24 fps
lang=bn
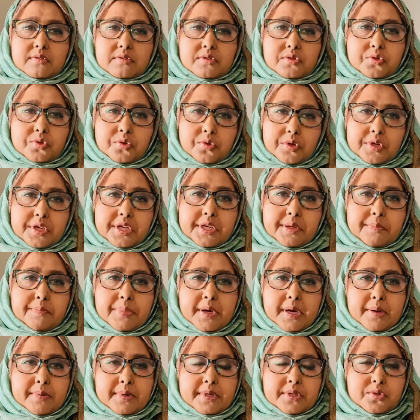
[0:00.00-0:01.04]

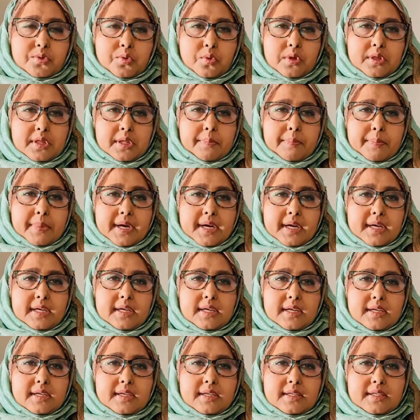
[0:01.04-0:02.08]
সঠিকভাবে চলতে পারি
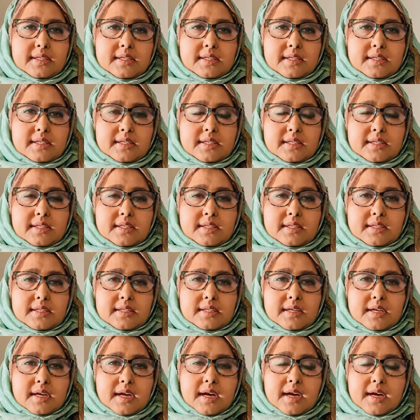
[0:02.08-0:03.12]

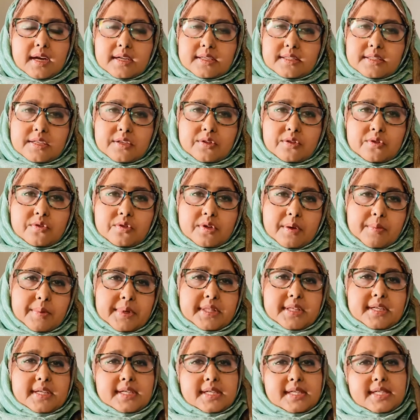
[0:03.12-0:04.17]
আল্লাহ যেন
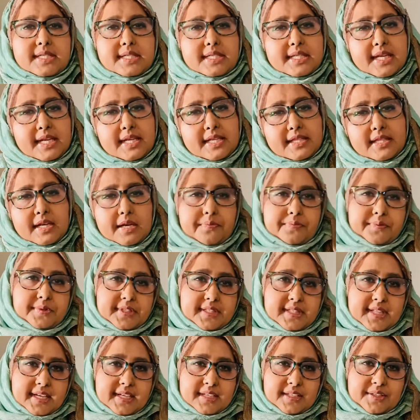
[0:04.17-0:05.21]
আমাদেরকে সেই তাফিক
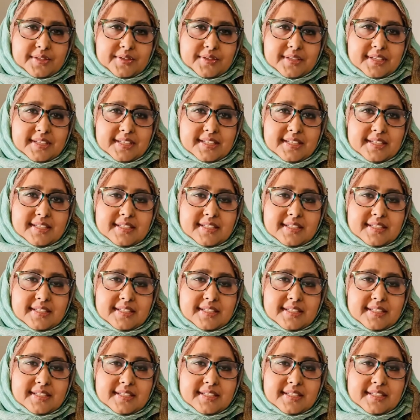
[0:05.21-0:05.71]
দান করেন